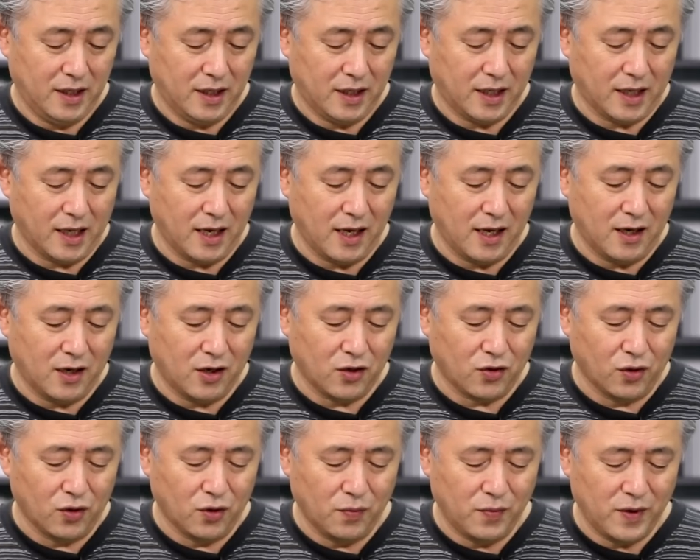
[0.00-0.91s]
彼ら
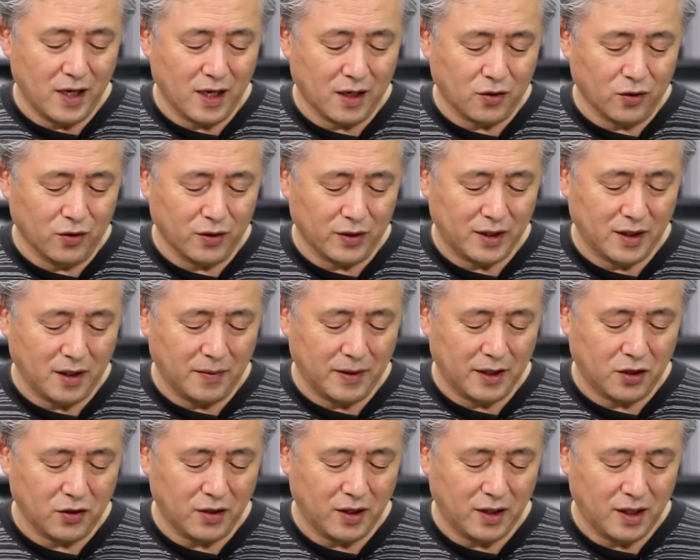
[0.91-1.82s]
はこの都を攻
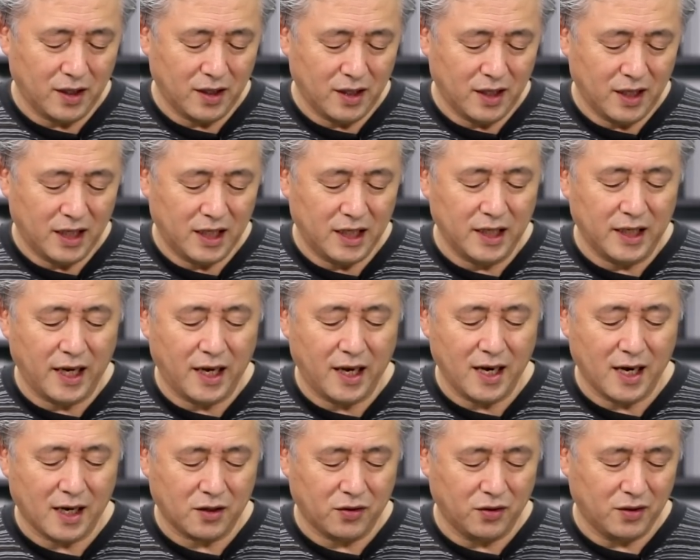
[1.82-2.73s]
め取り火で
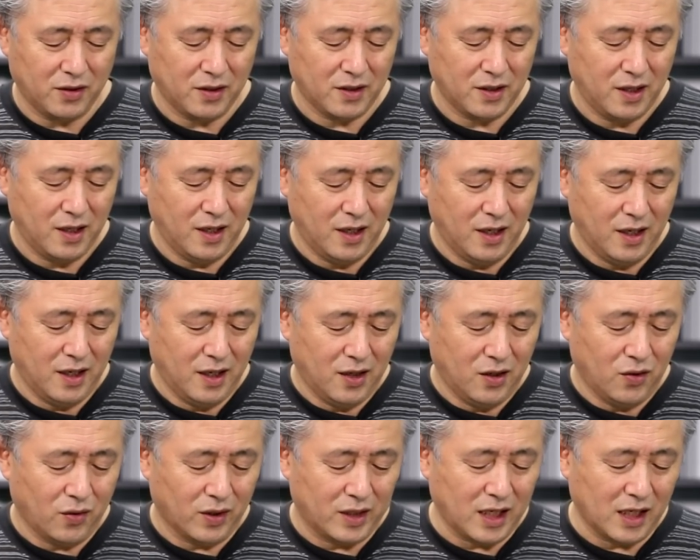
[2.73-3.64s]
焼く
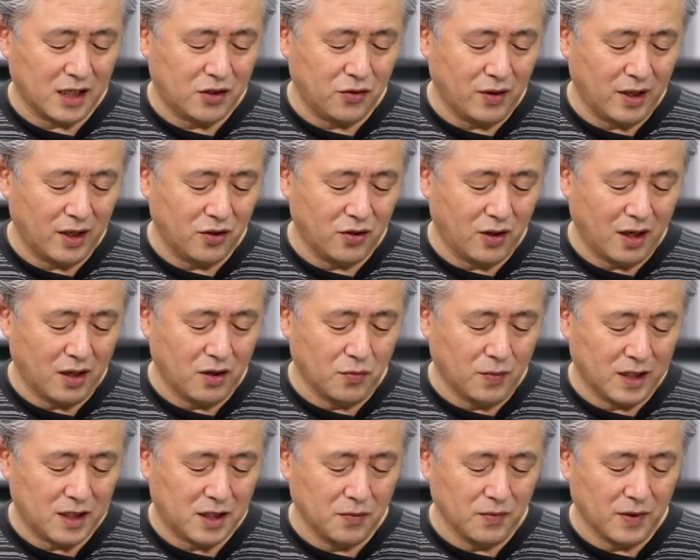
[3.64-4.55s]
私はユダの
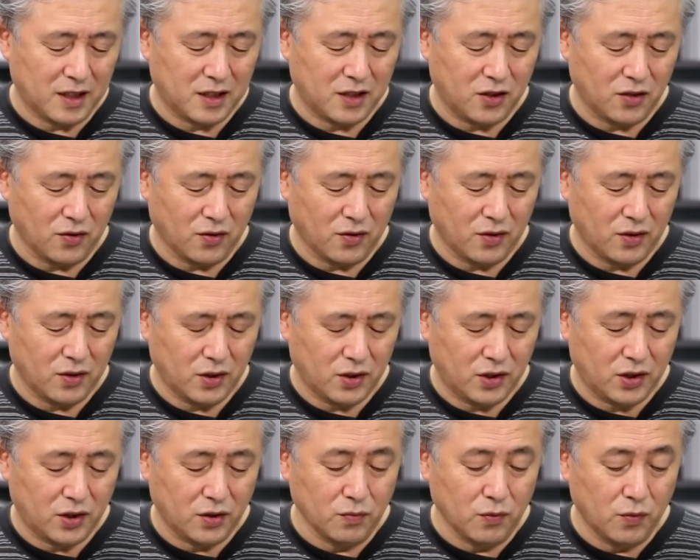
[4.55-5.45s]
町々を
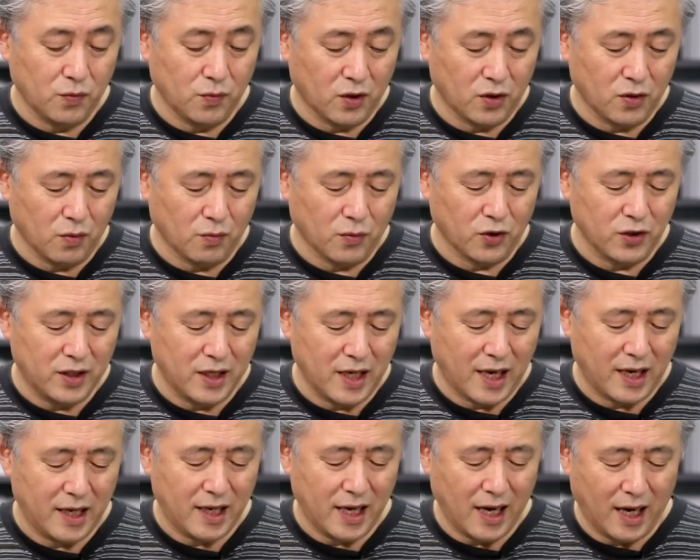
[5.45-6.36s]
住む者もい
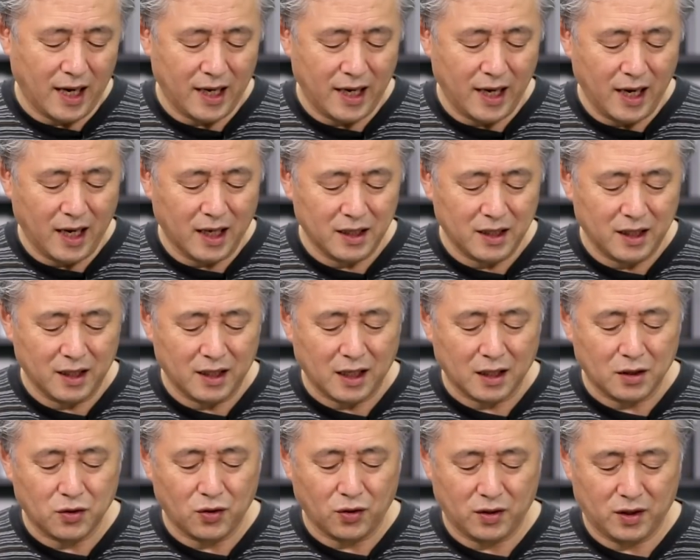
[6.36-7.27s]
ない荒れ果て
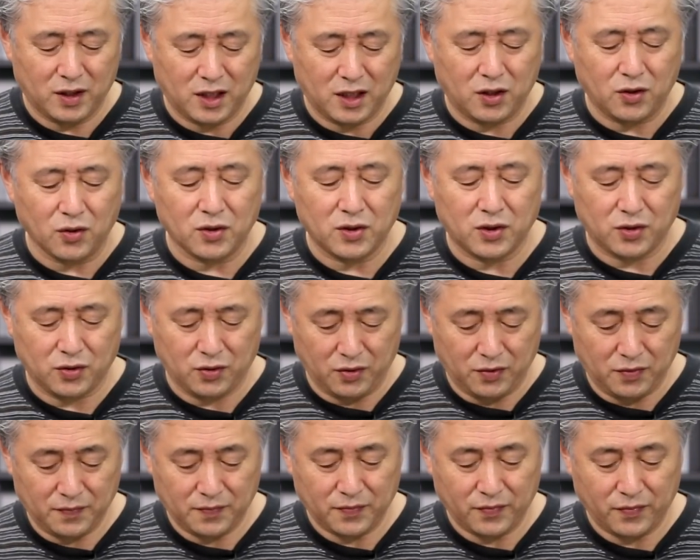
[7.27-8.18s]
た地とす
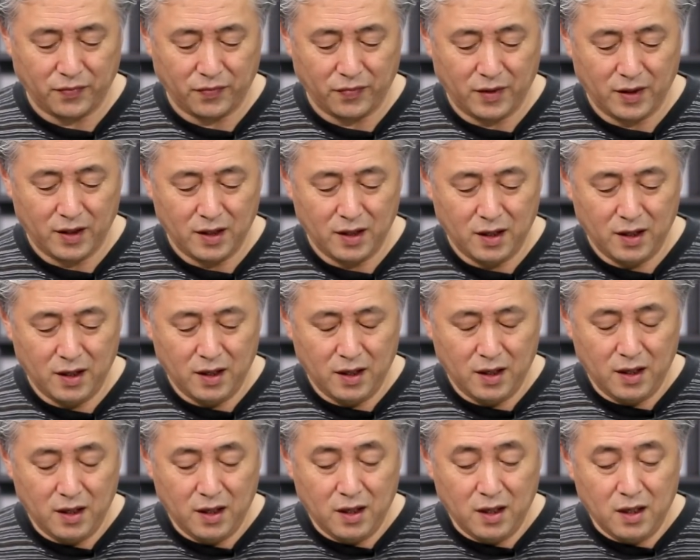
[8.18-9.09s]

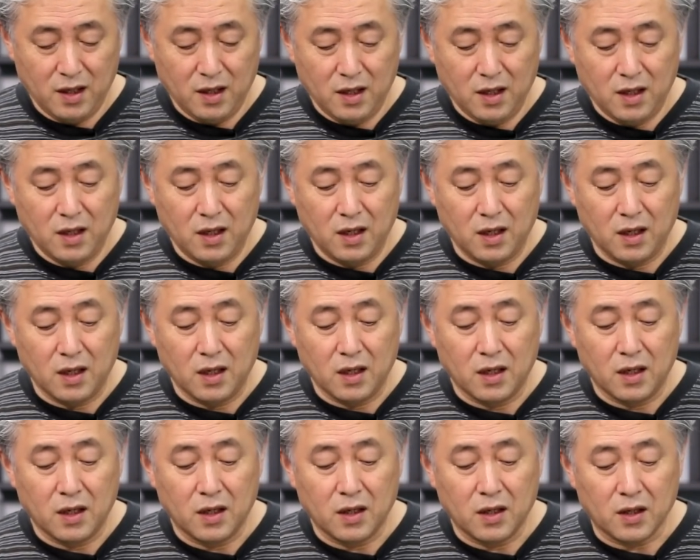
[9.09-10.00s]
る」
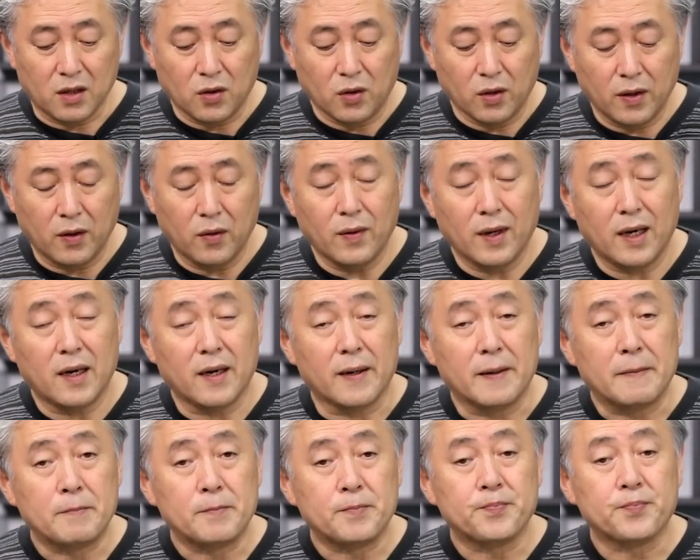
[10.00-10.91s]
えー、これは